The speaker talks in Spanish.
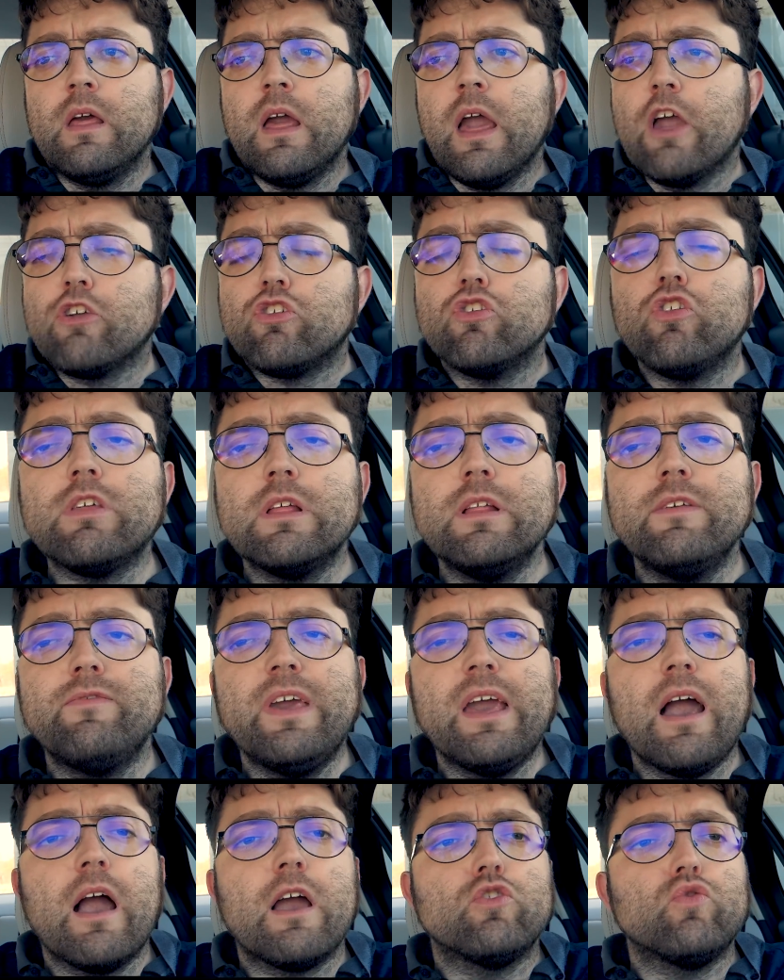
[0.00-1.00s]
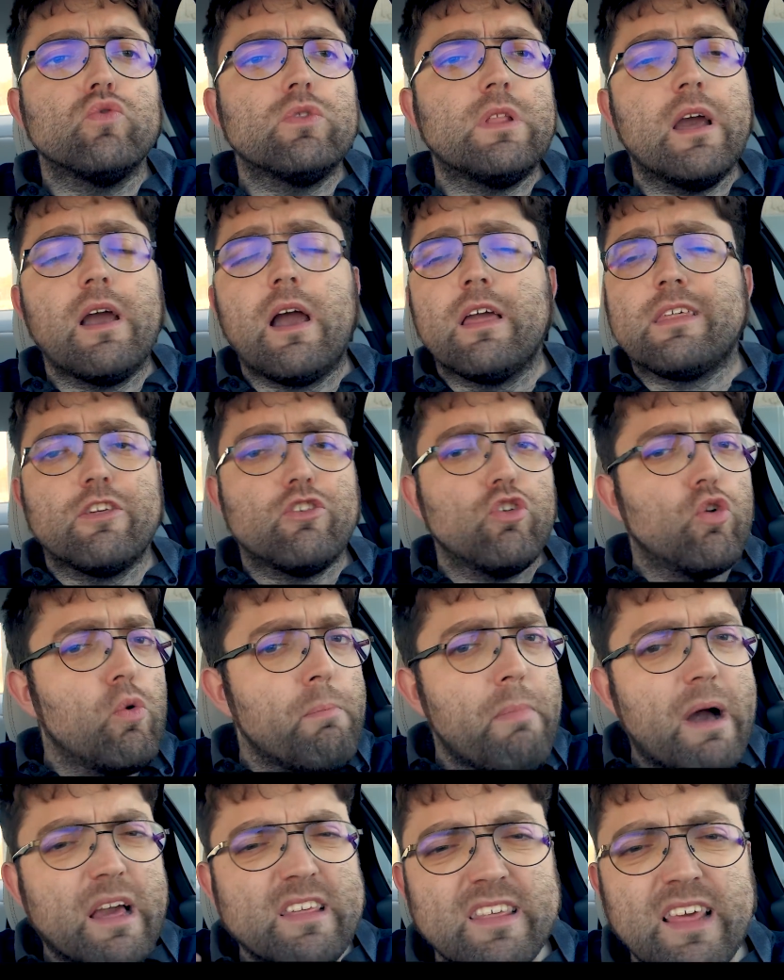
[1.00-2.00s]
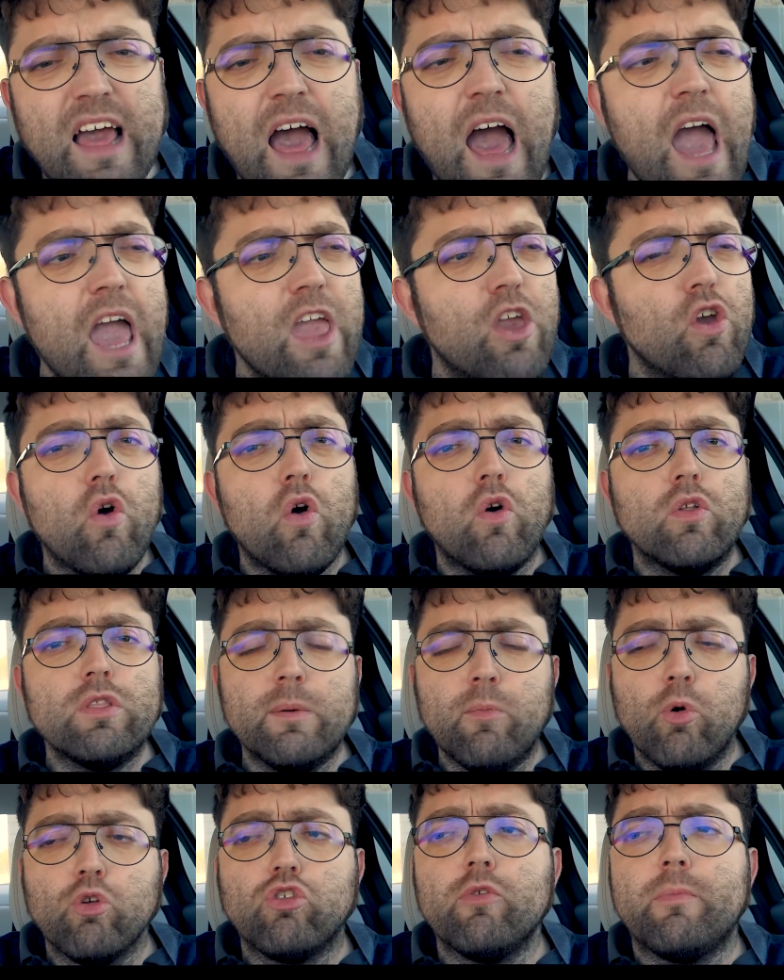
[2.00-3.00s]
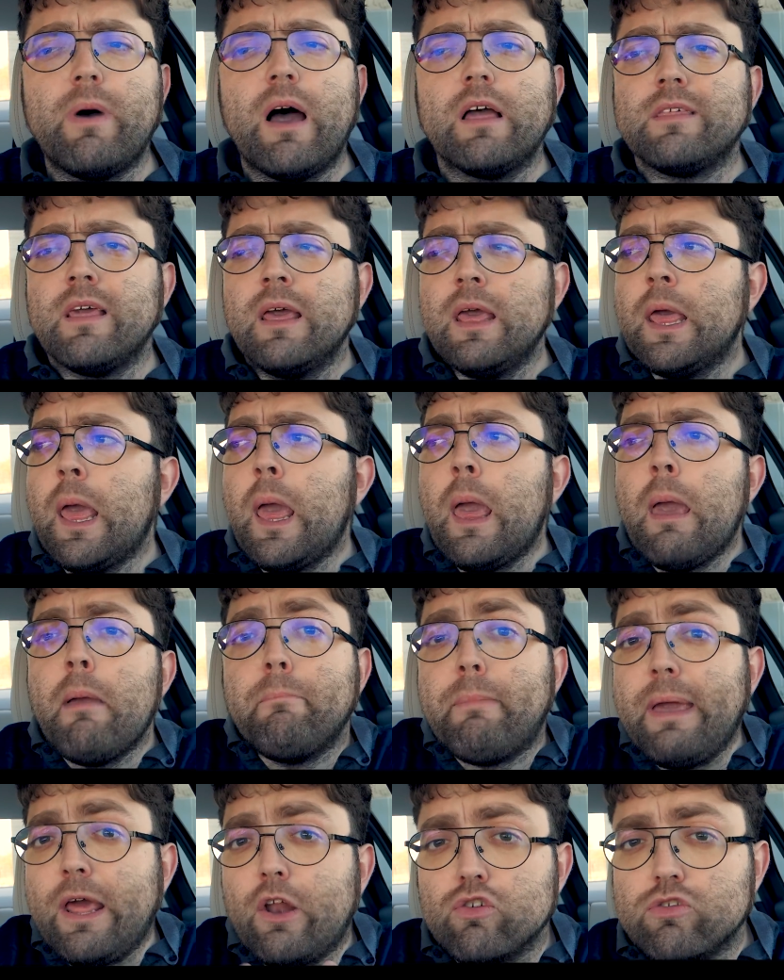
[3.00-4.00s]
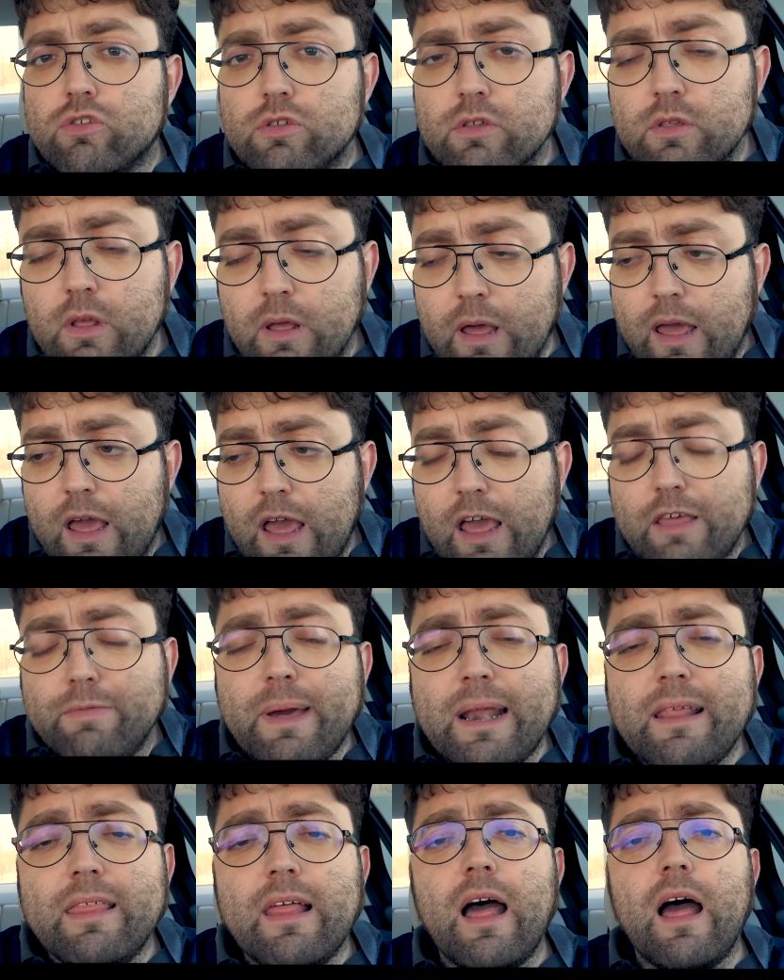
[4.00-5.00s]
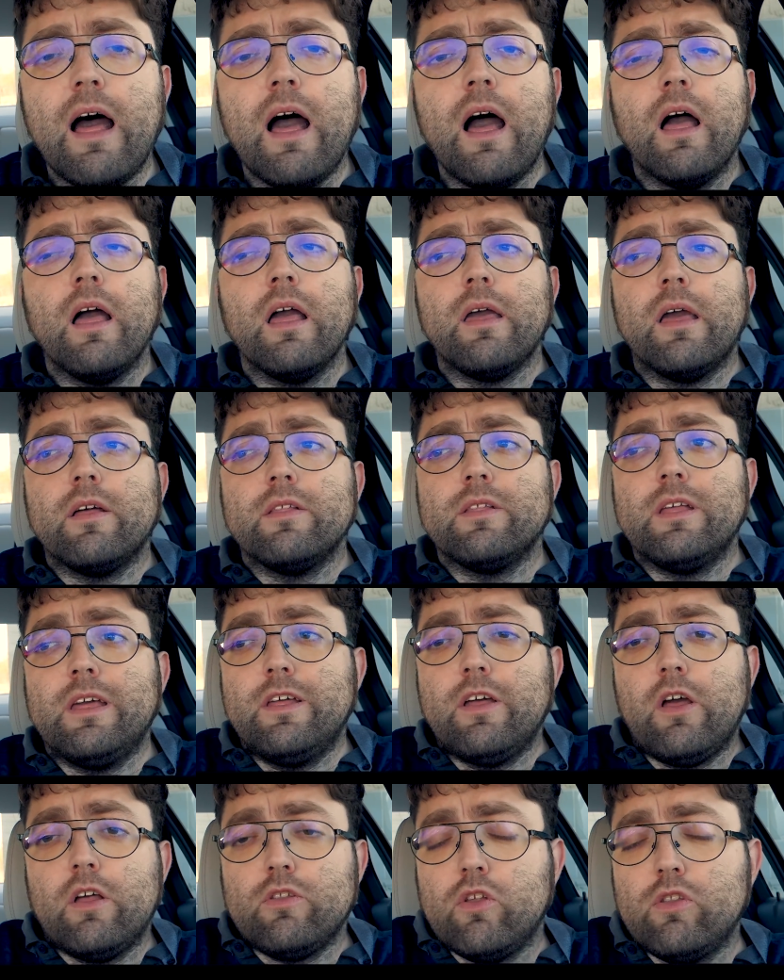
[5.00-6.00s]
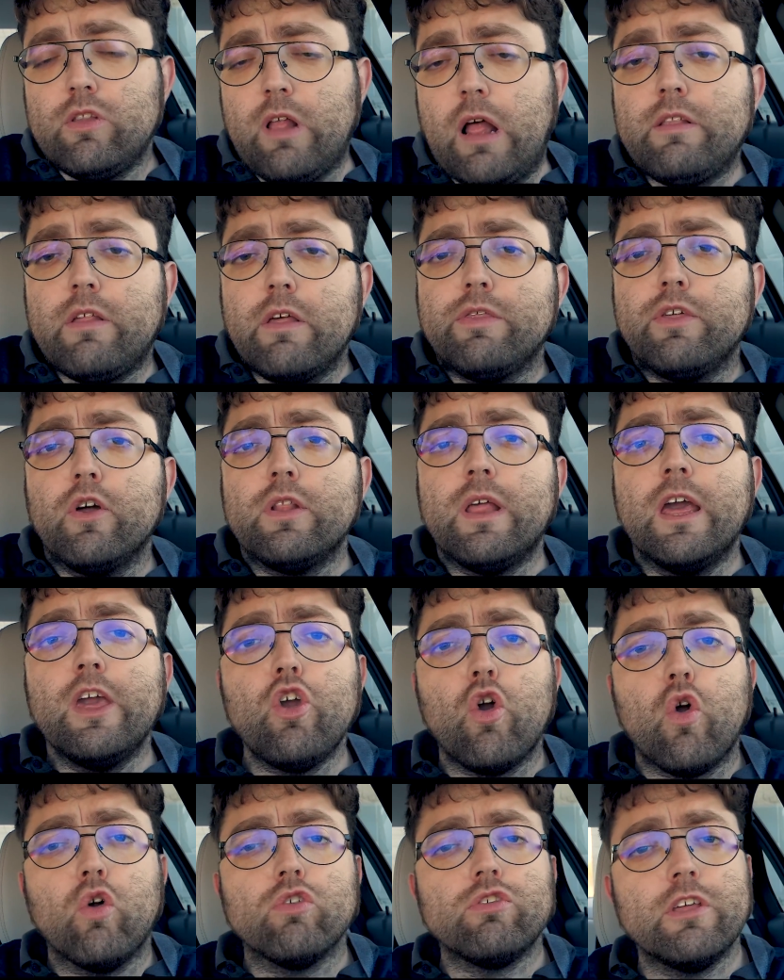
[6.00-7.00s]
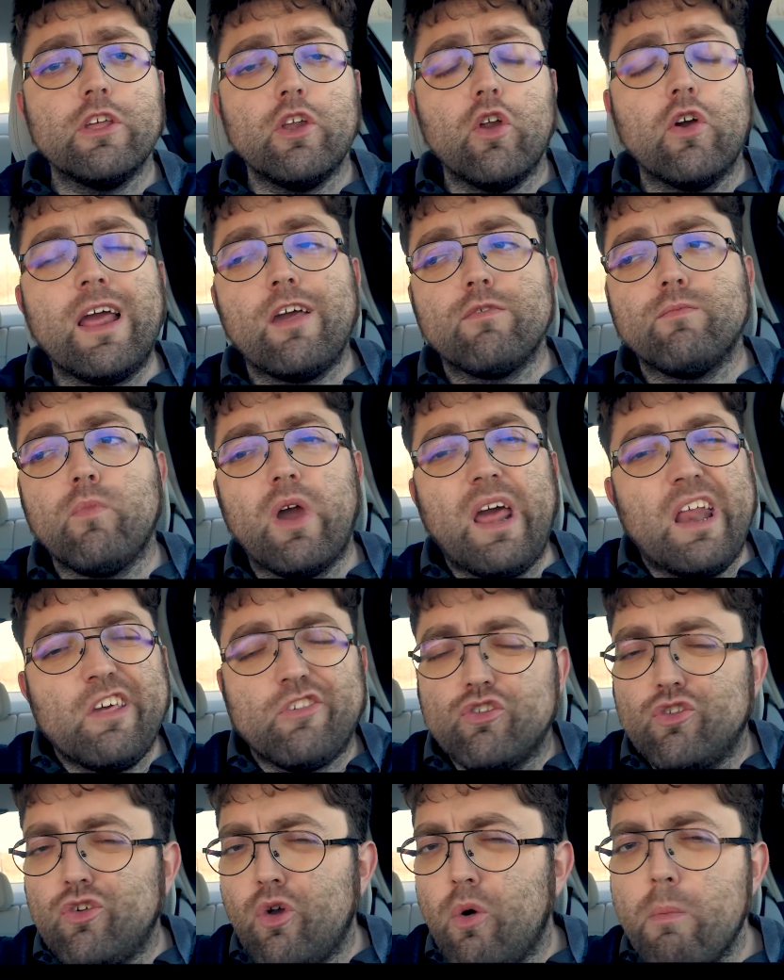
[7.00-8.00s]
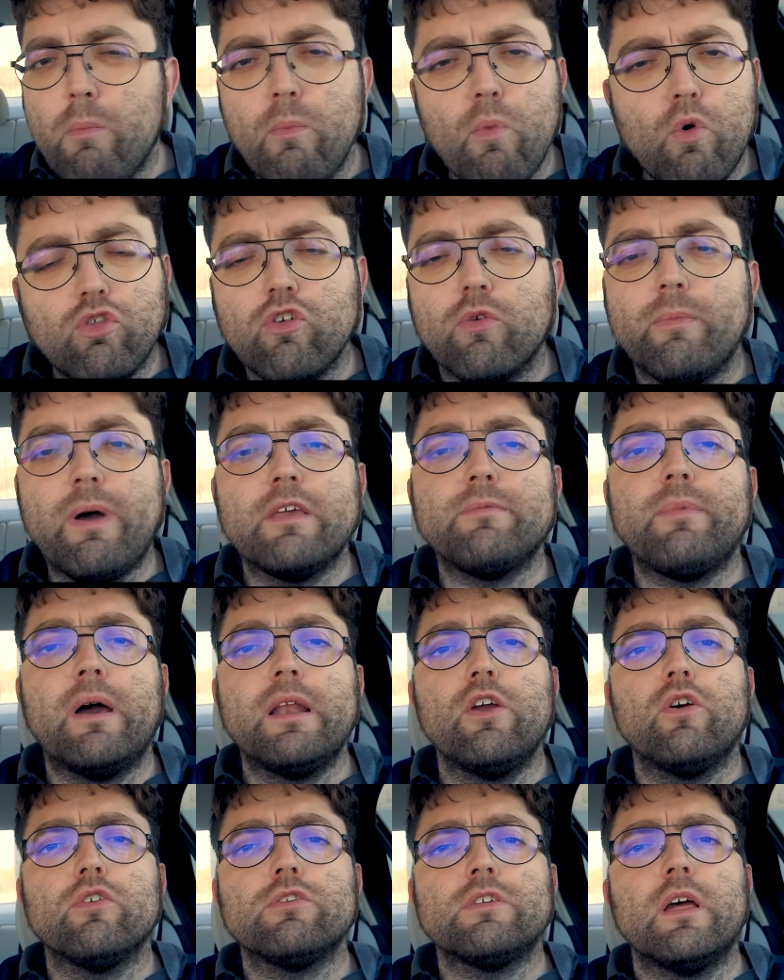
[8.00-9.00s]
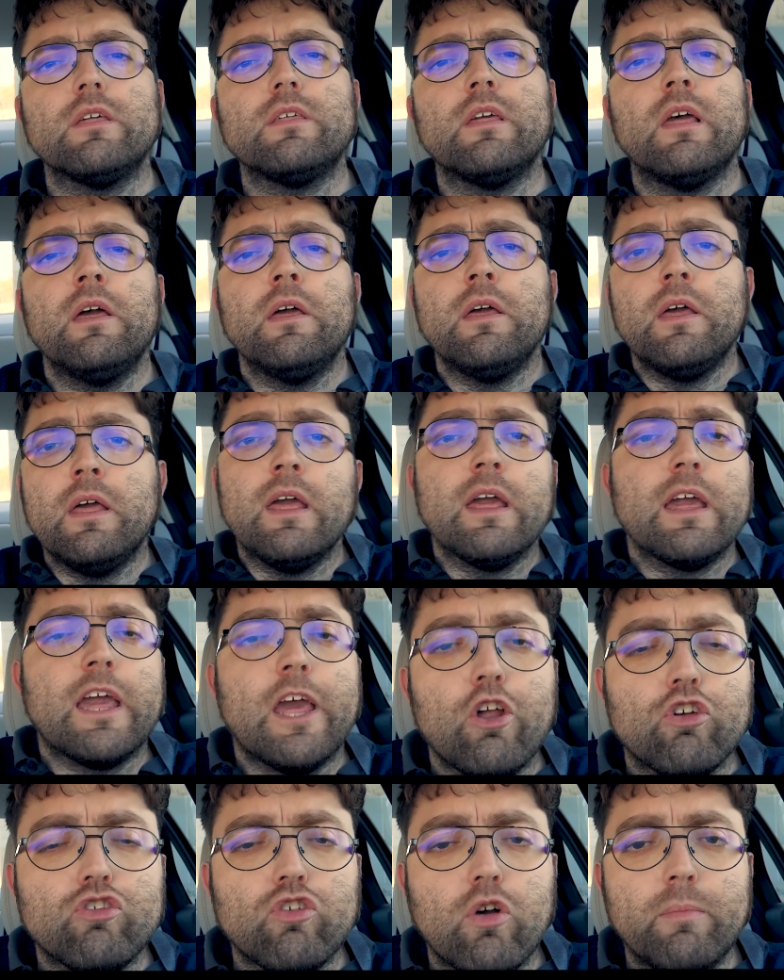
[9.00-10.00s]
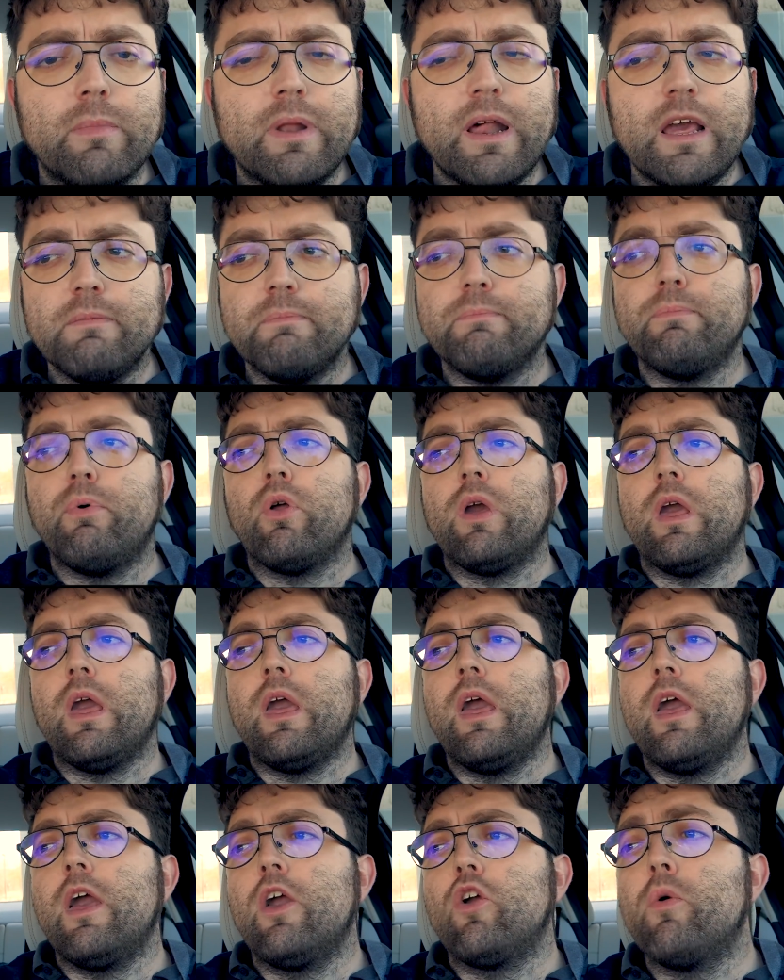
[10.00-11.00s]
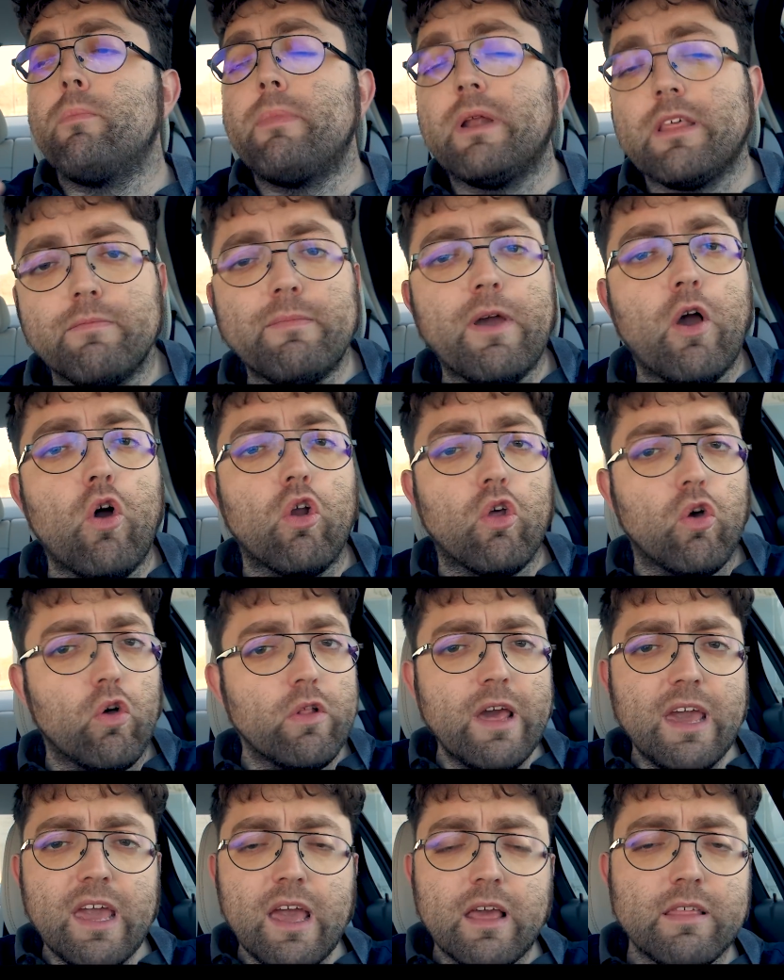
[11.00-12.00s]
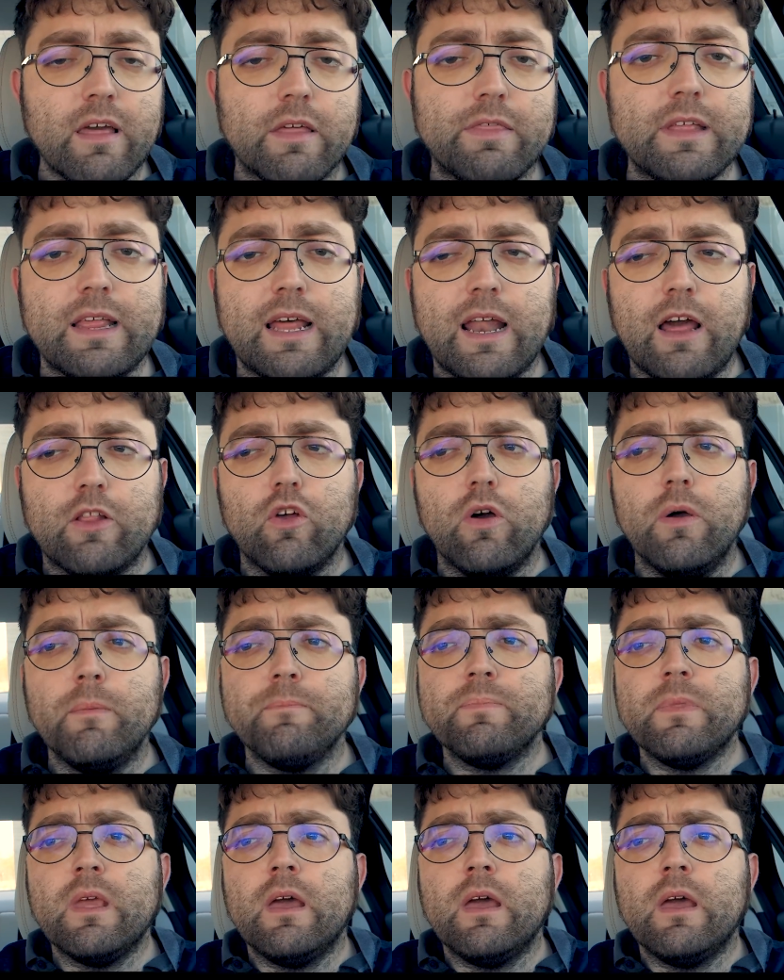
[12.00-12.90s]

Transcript: Eso no significa que tú tengas que ser un vasallo ni mucho más, pero eh, es verdad, eh, y atención, eh, yo considero que las mujeres son mucho más valiosas que los hombres porque conversas mejor con ellas, etcétera, ¿no?